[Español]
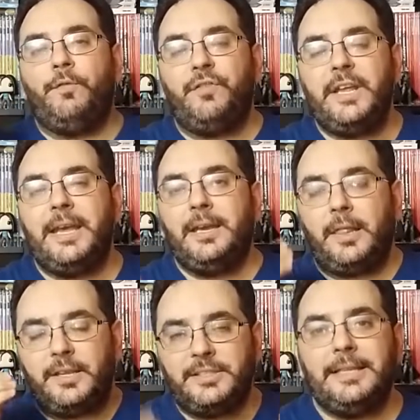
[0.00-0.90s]
friki
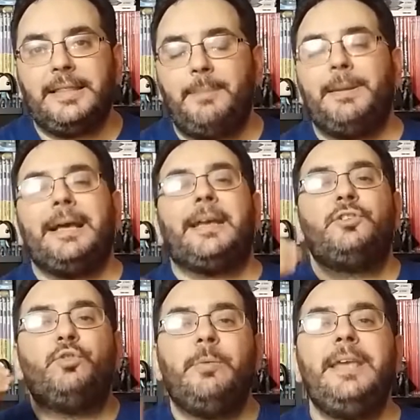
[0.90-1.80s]
necesita para que
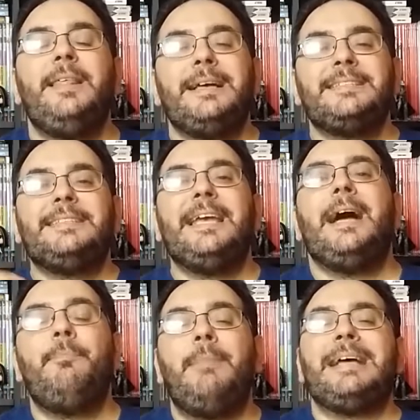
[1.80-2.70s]
su vida
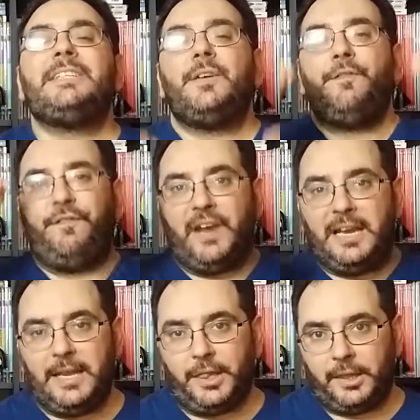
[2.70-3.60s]
sea más
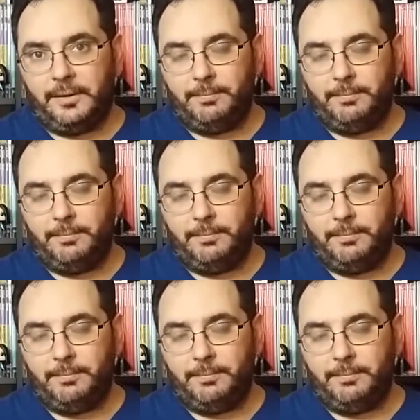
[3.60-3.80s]
feliz.